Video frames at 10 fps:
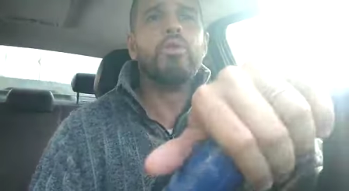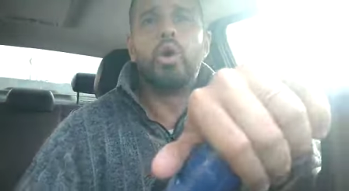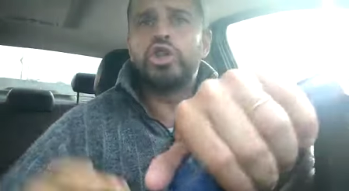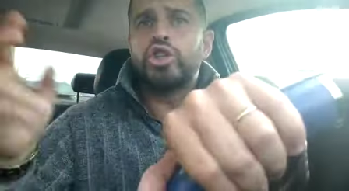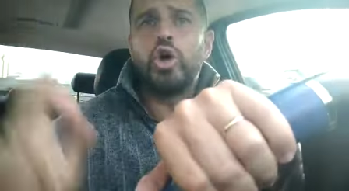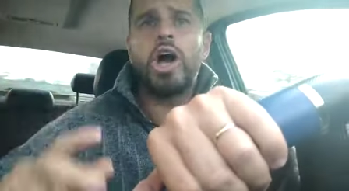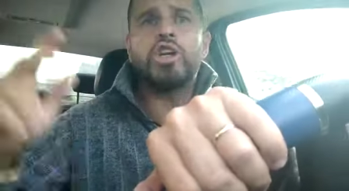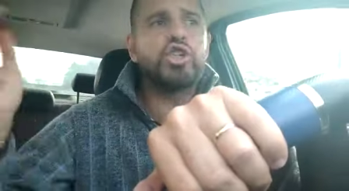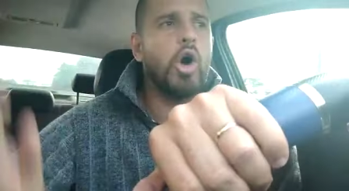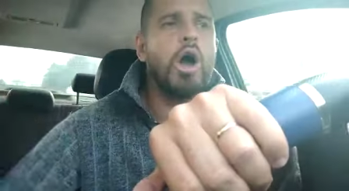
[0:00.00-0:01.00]
nos
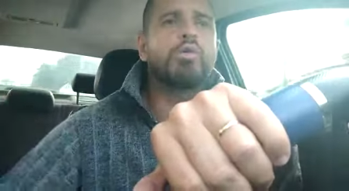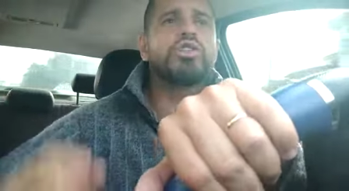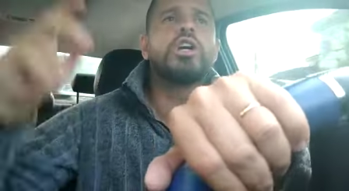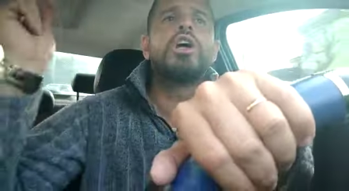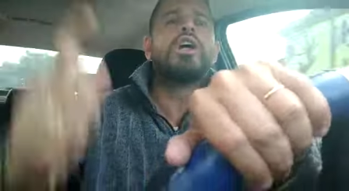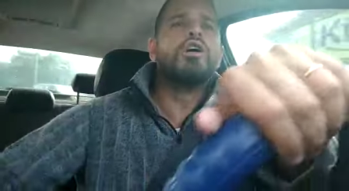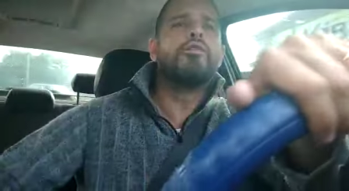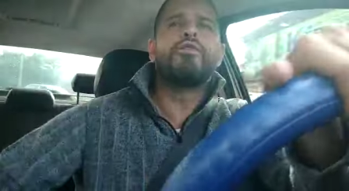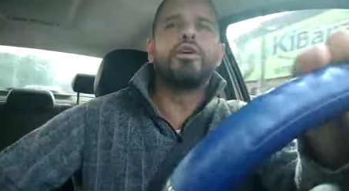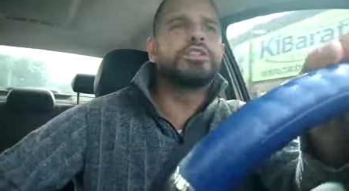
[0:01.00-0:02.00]
dois jogos e
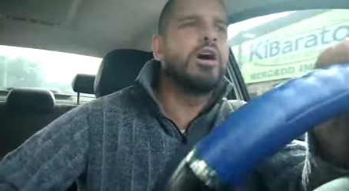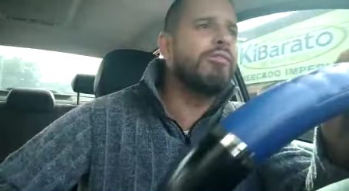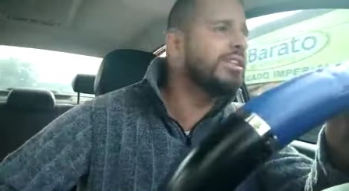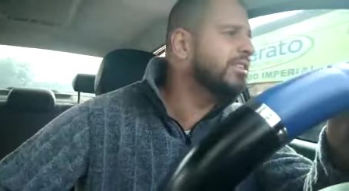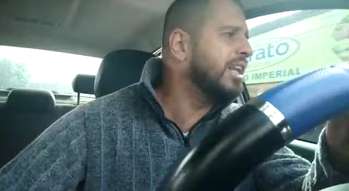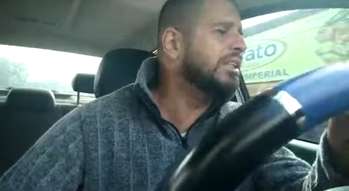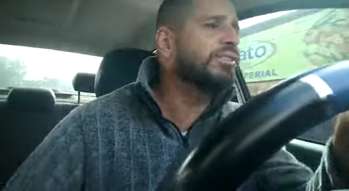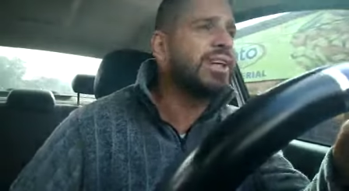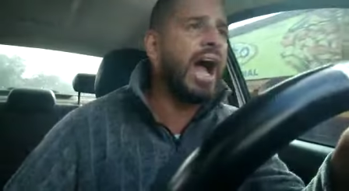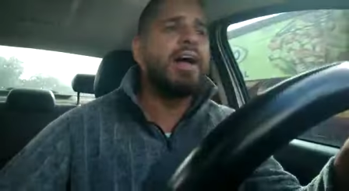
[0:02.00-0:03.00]
o Flusão vai se
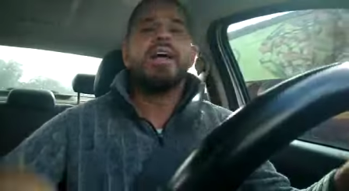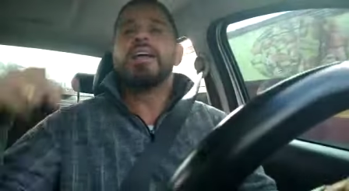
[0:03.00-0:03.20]
classificar.